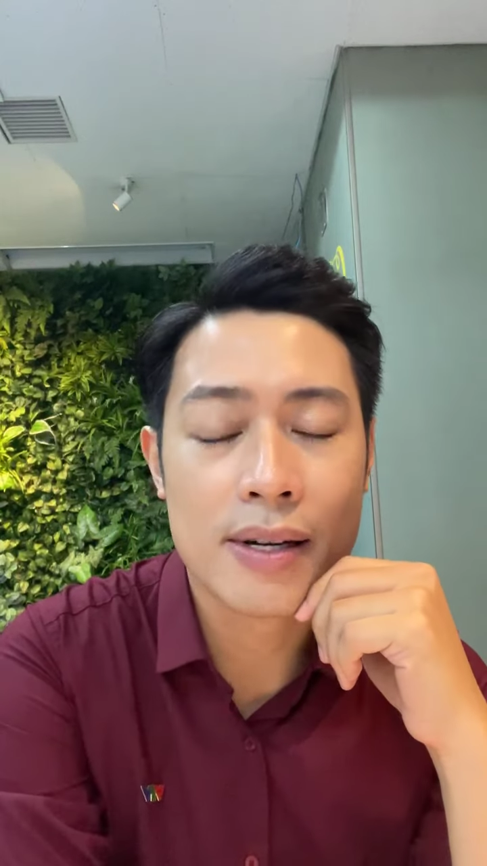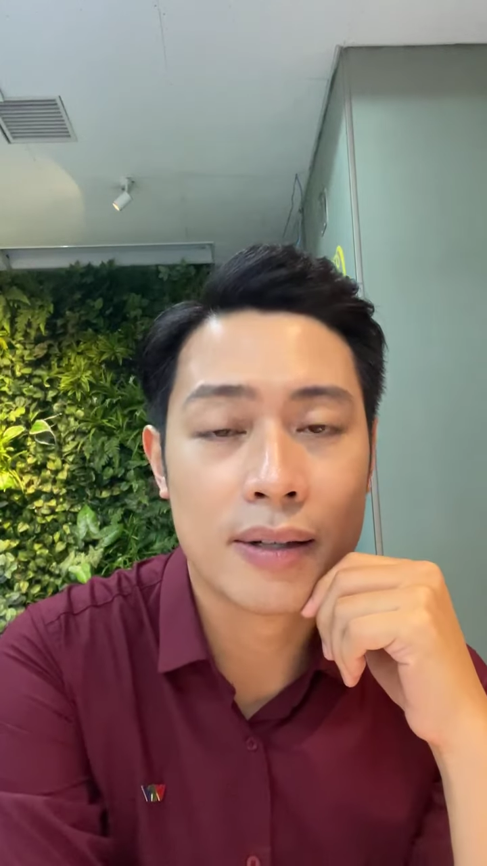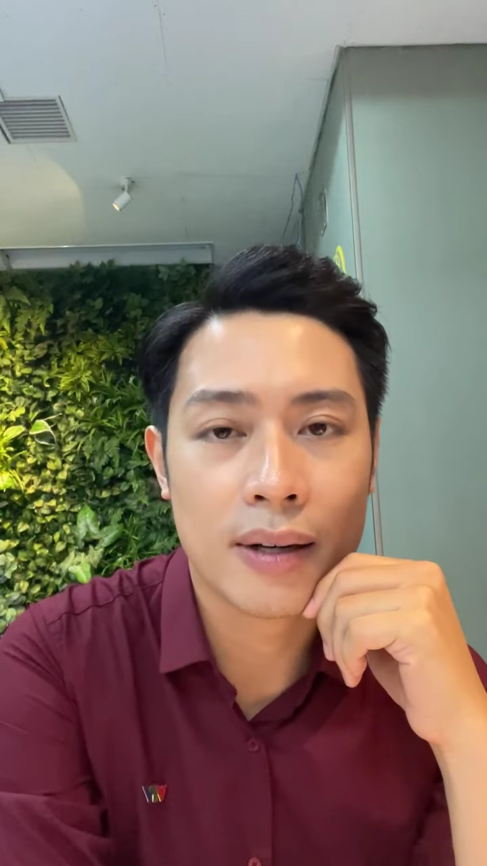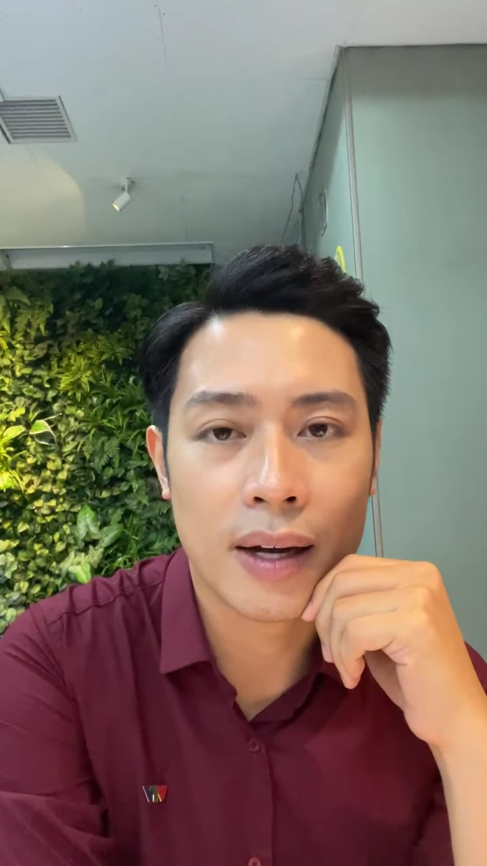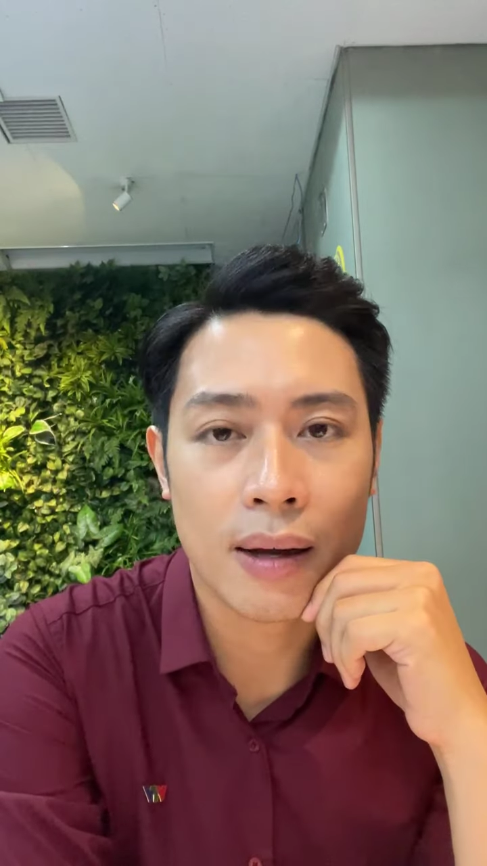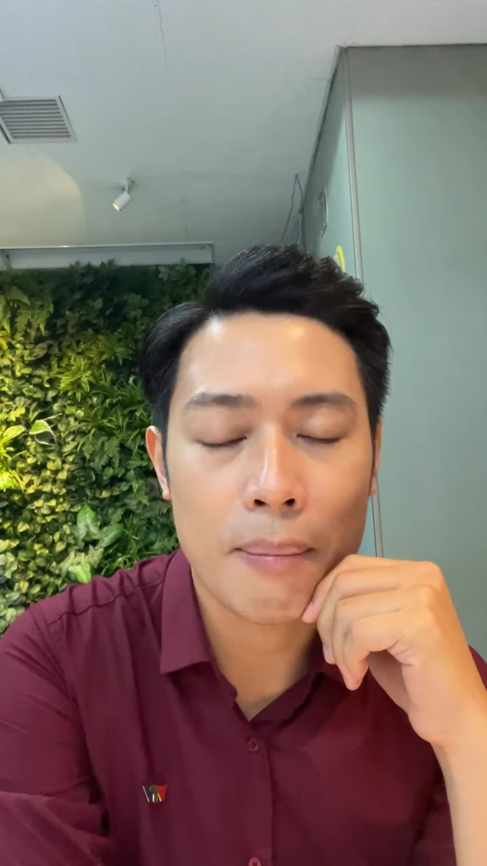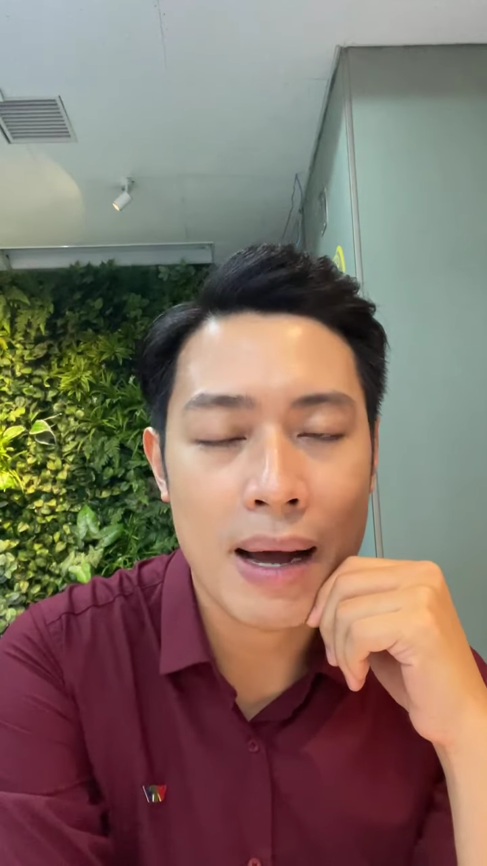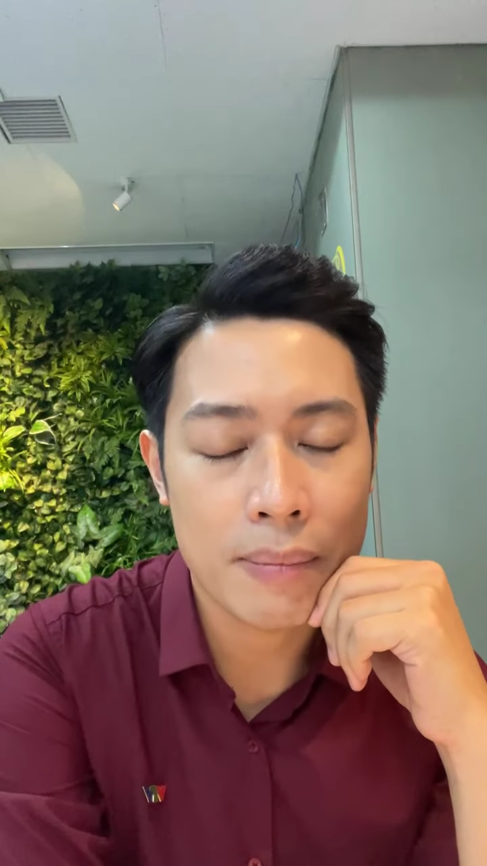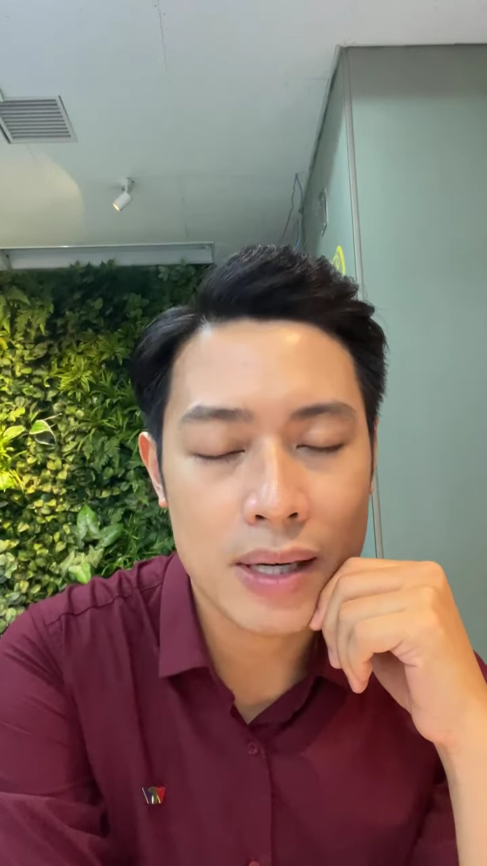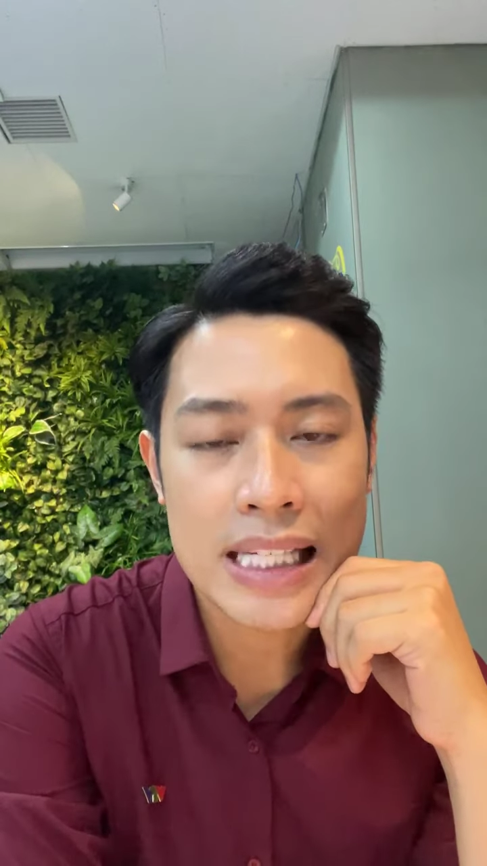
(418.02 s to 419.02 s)
chừng
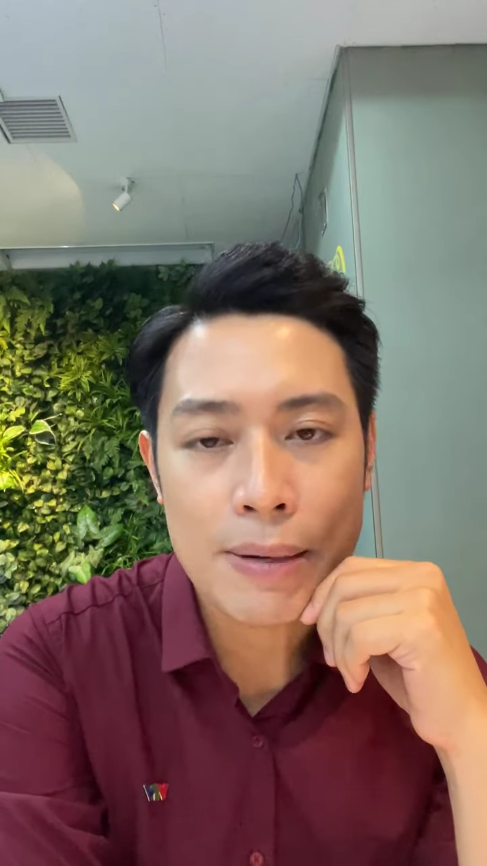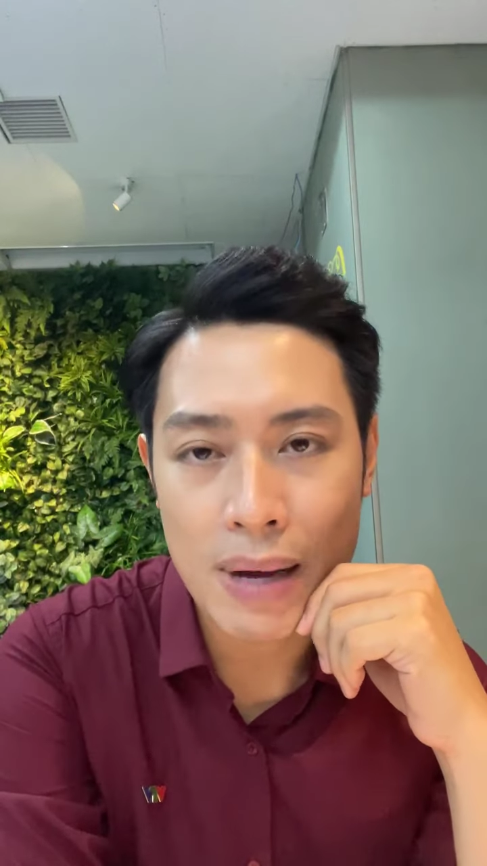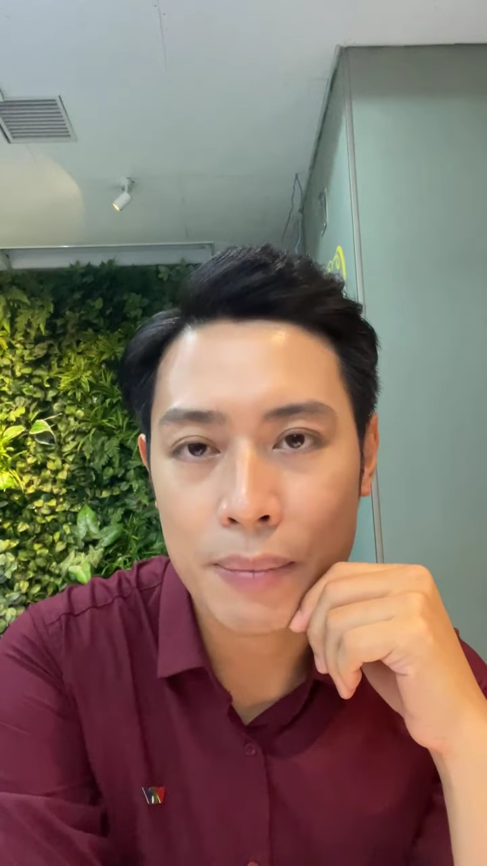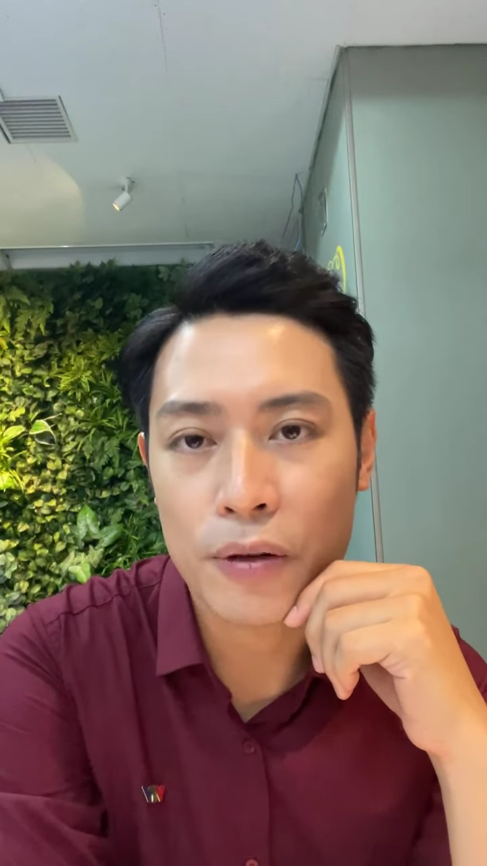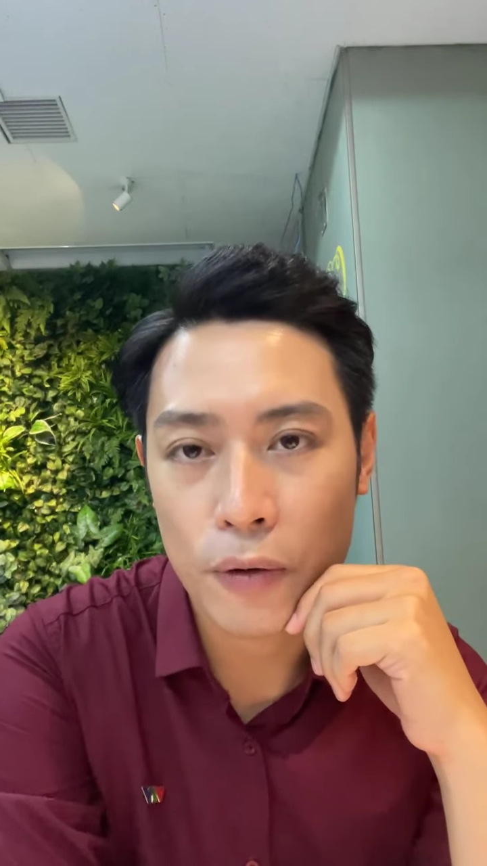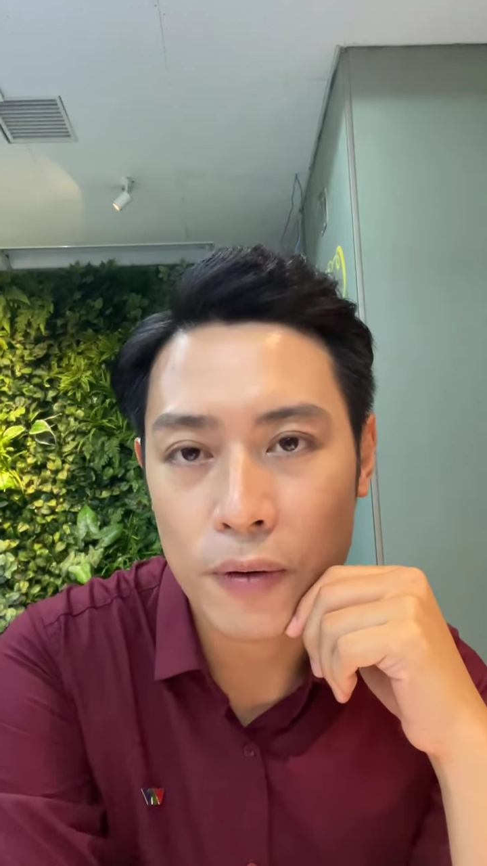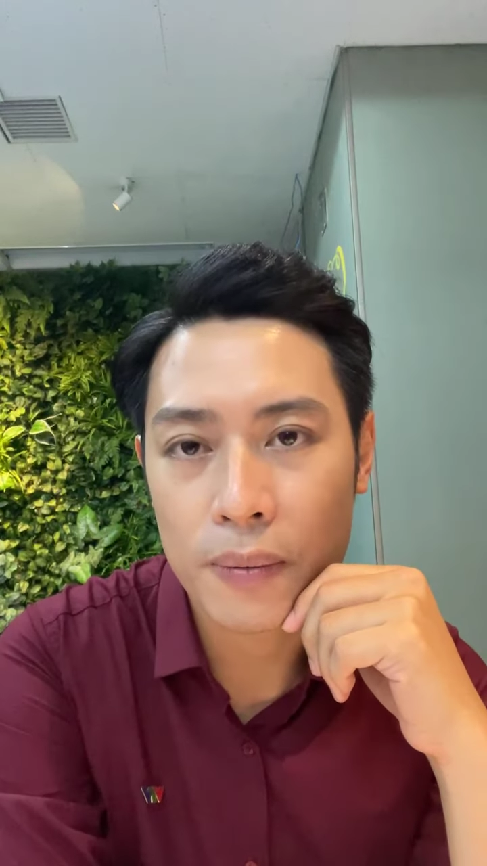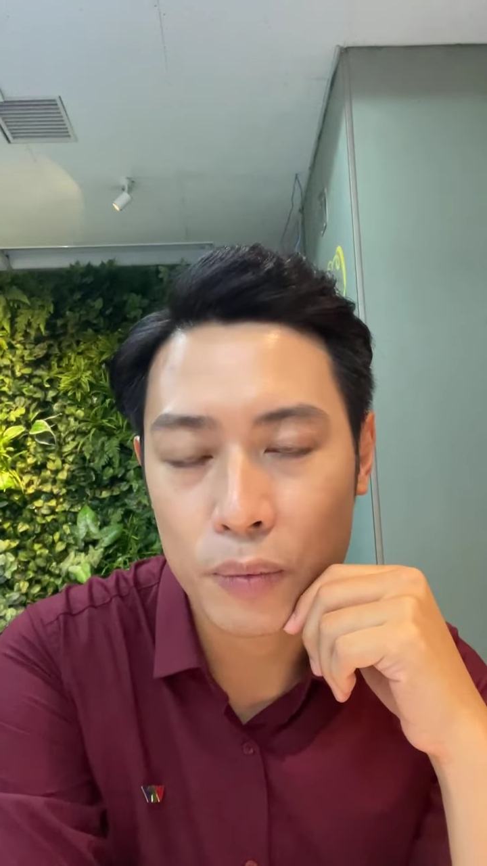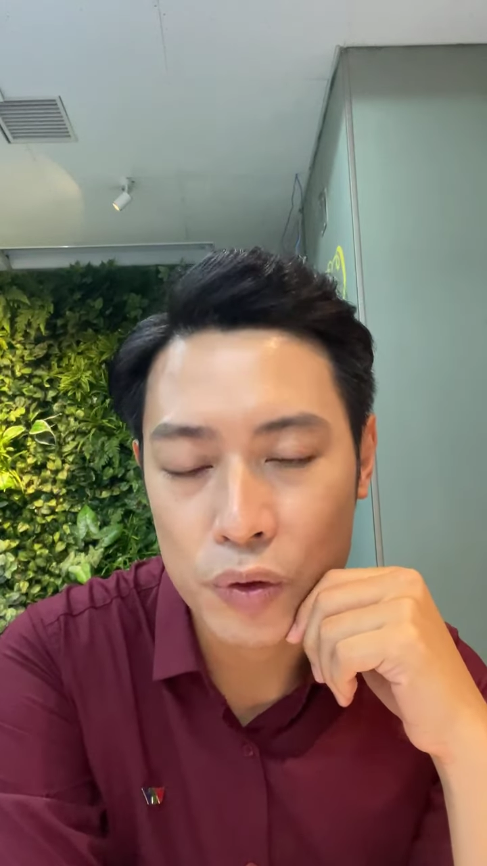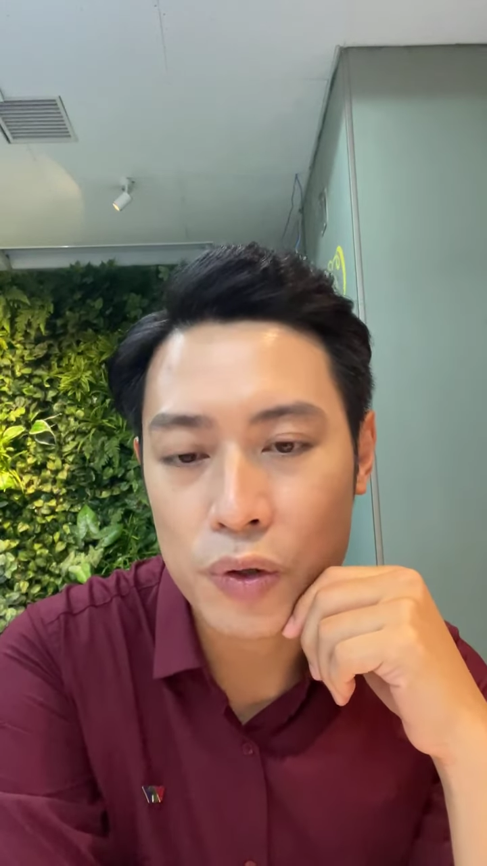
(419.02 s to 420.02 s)
ba mươi trên ba mươi độ
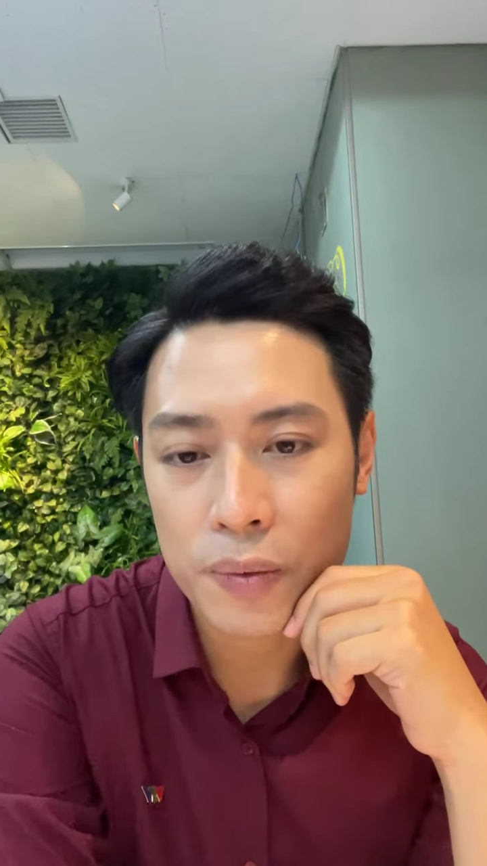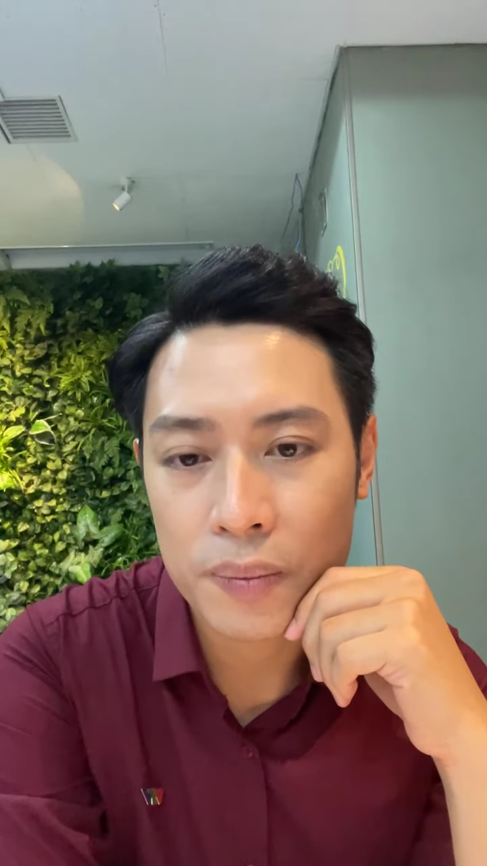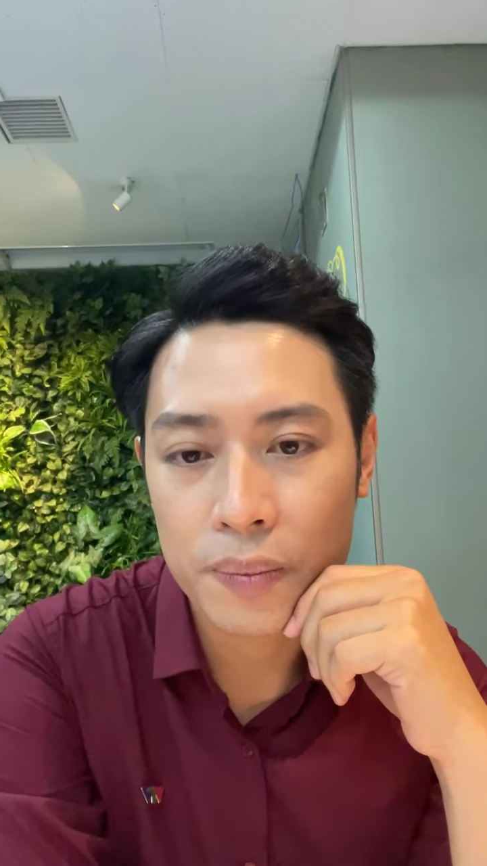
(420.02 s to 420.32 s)
một chút.